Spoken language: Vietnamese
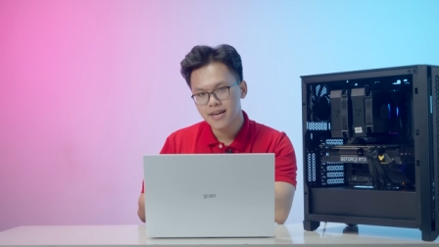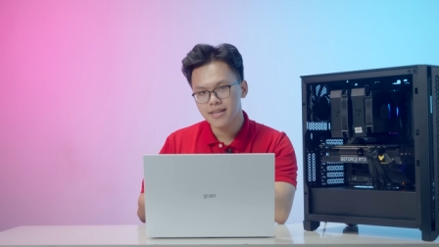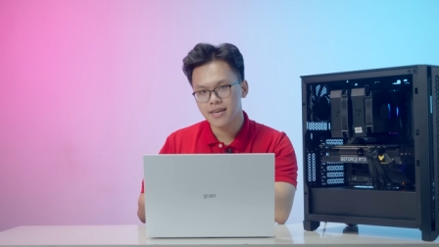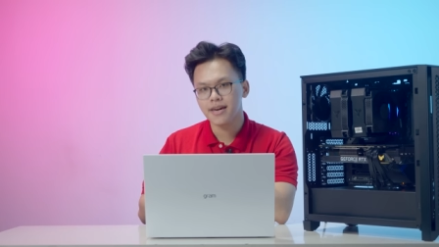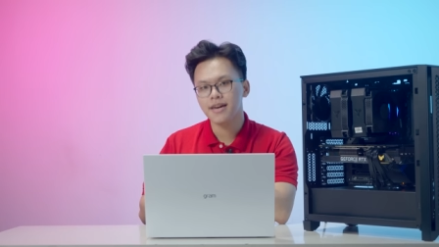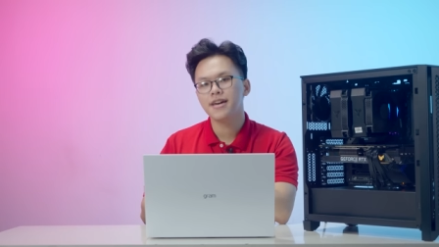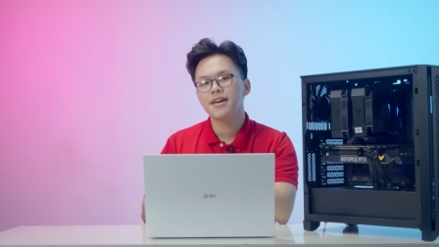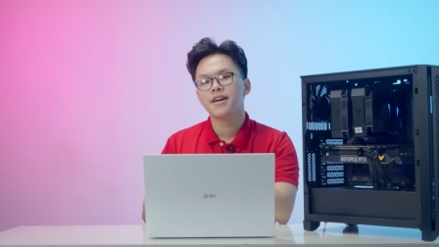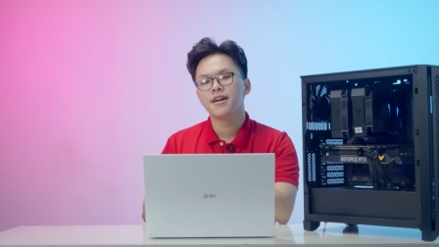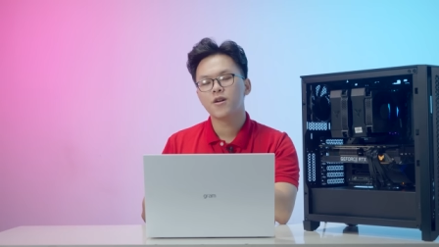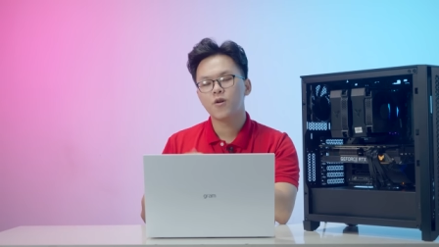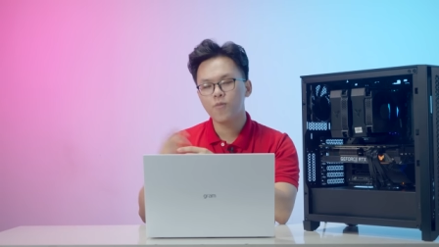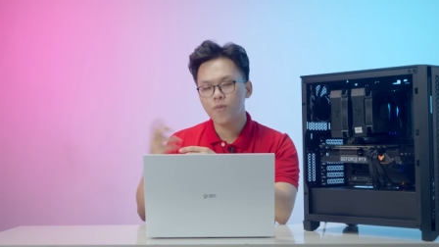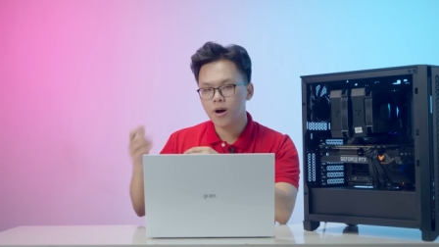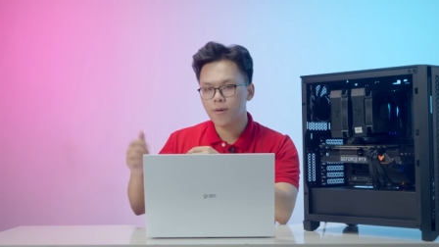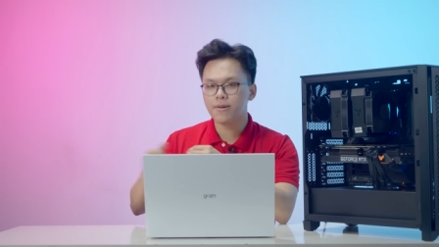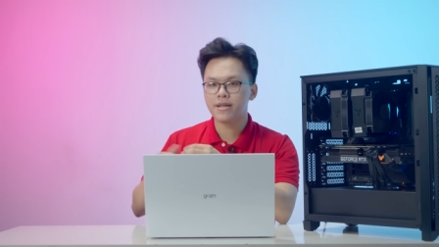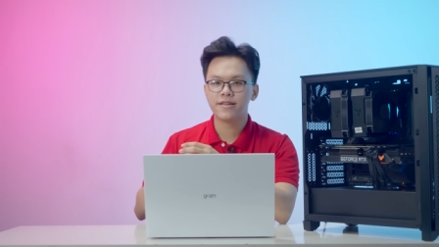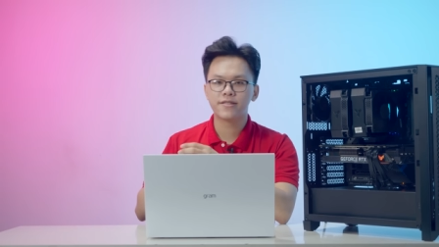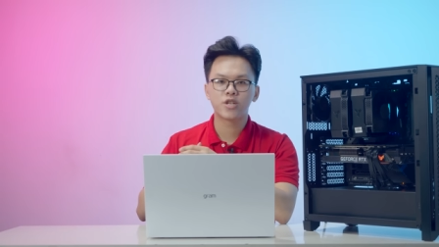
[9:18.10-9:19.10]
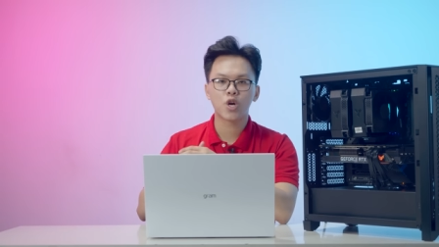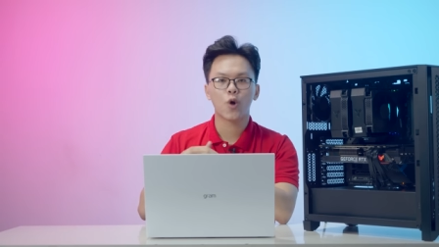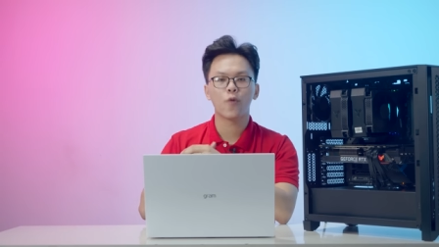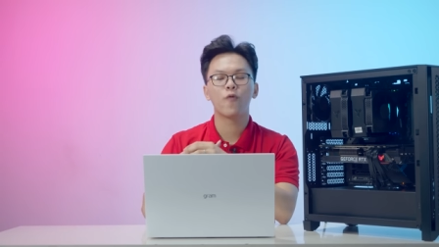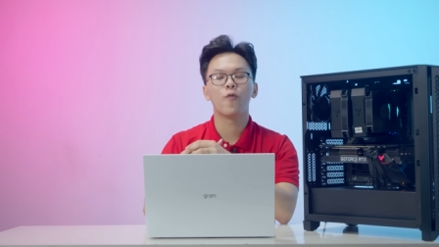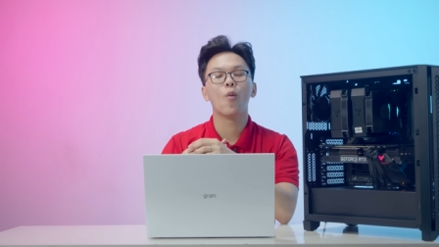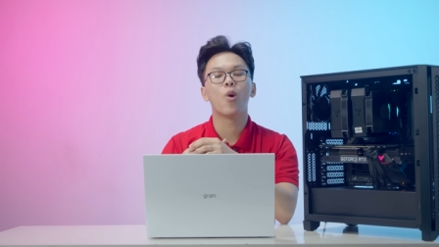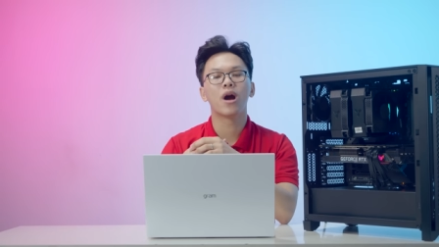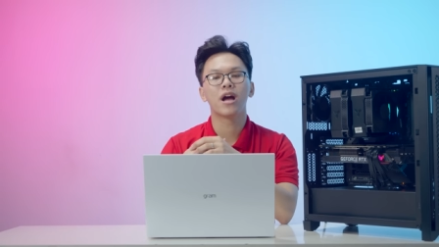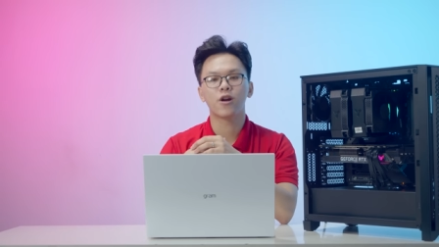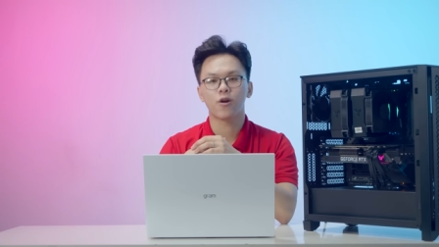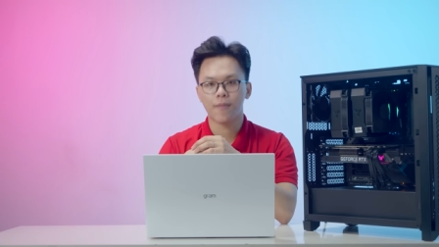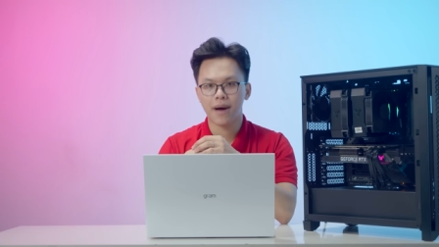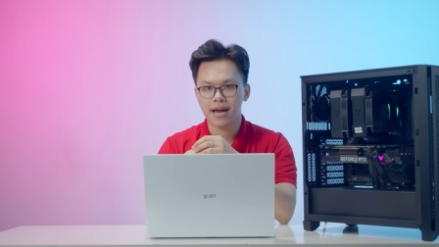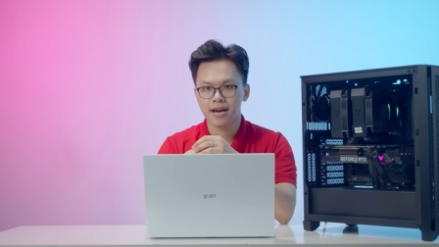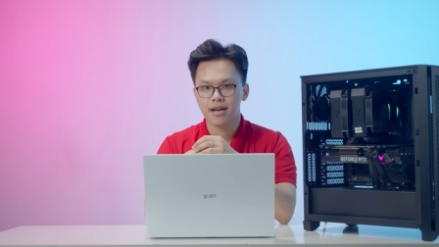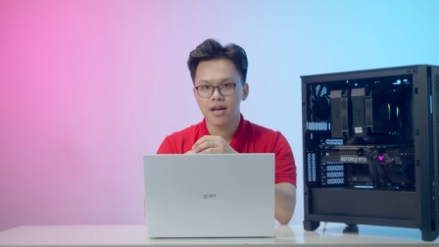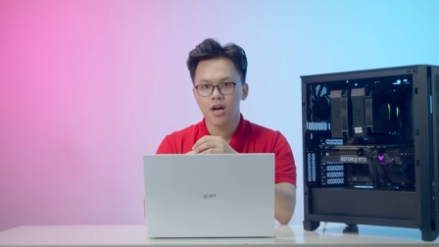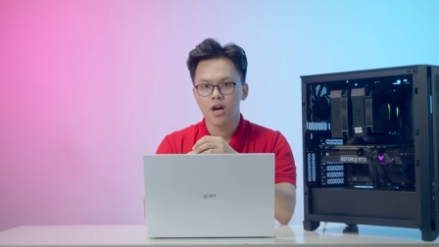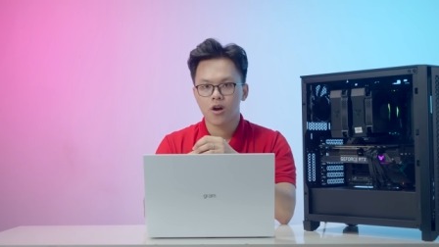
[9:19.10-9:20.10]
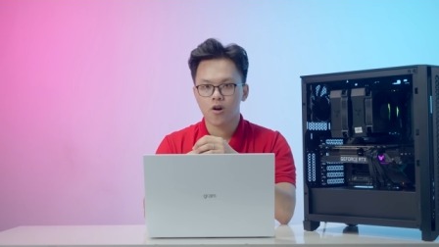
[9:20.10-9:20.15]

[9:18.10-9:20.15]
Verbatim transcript: Đấy, cũng hợp lý cho bộ game của bạn.